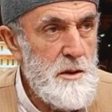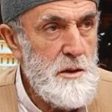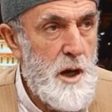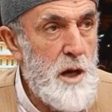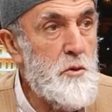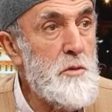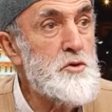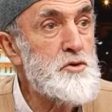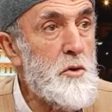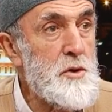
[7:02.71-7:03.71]

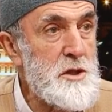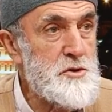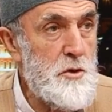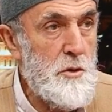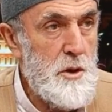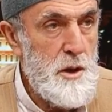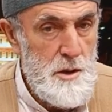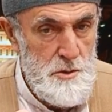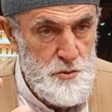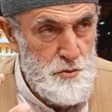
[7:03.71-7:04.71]
Kaybolmuş noktası yok.
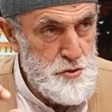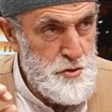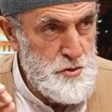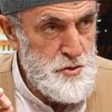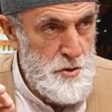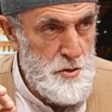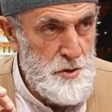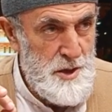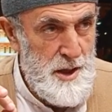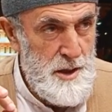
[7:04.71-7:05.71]
Gözümüzün
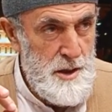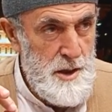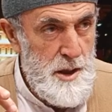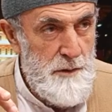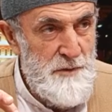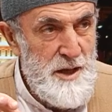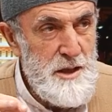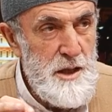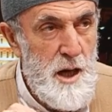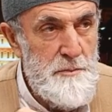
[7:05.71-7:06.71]
önünde. Ve
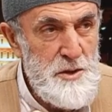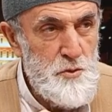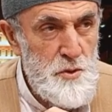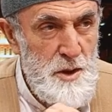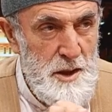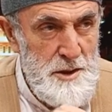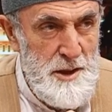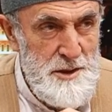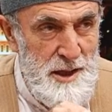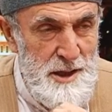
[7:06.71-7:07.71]
kıyamet gününe
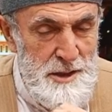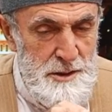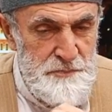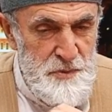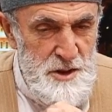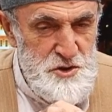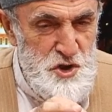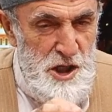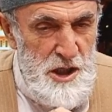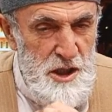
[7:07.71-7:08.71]
kadar da
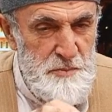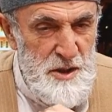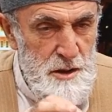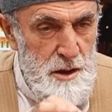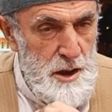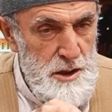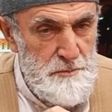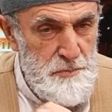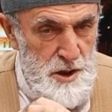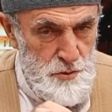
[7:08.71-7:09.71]
çelik bir
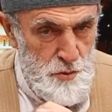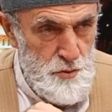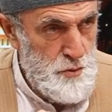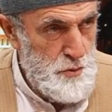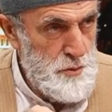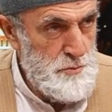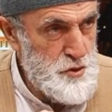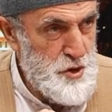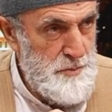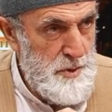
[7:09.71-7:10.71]
kalıpla dondurulmuş
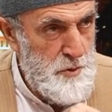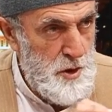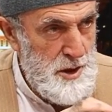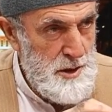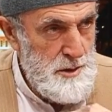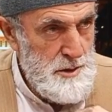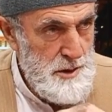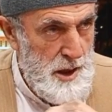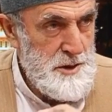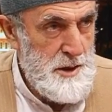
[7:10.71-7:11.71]
gibi böyle
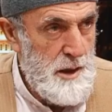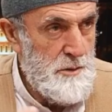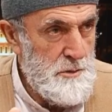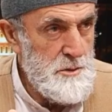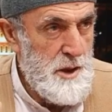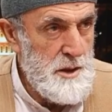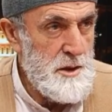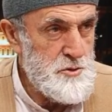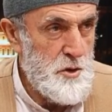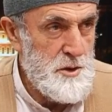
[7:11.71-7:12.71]
hatta ondan da
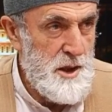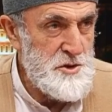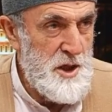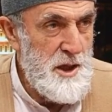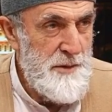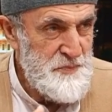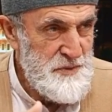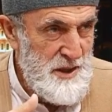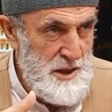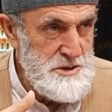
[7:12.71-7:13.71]
çok daha şey
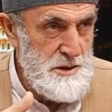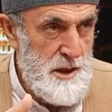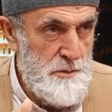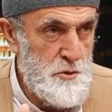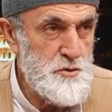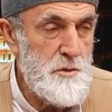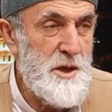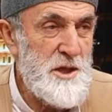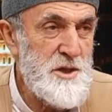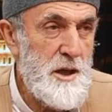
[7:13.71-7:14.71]
asla
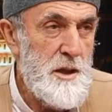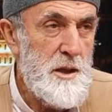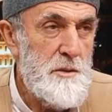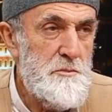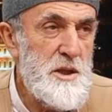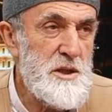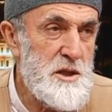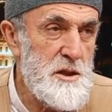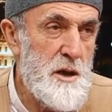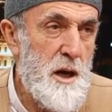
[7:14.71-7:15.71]
bozulmayacak bir
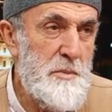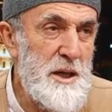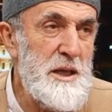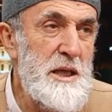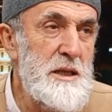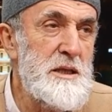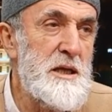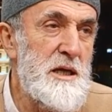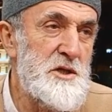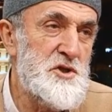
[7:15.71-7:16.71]
kitabın
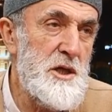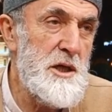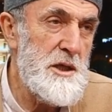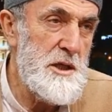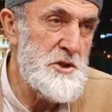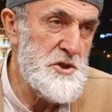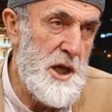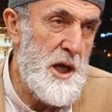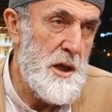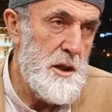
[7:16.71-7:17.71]
indirilişi
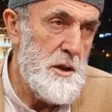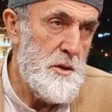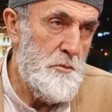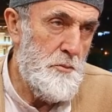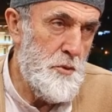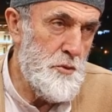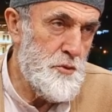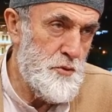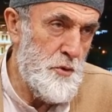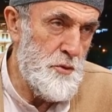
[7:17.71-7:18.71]
işte
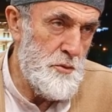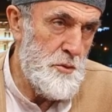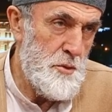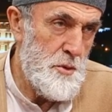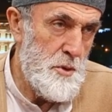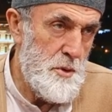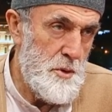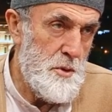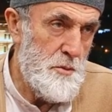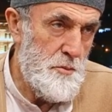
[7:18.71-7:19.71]
bugün.
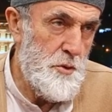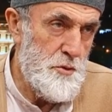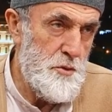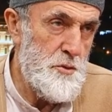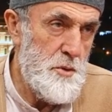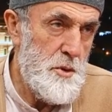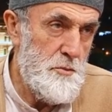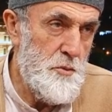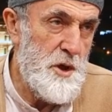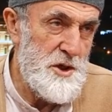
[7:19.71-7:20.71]
Bugün,
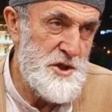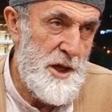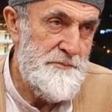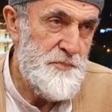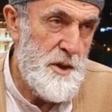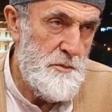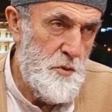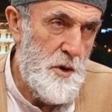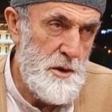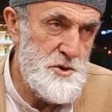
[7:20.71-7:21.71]
bu gece.
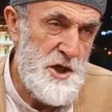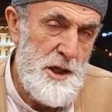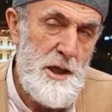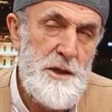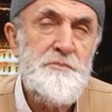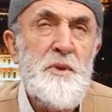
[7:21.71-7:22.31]
Bu şeyler.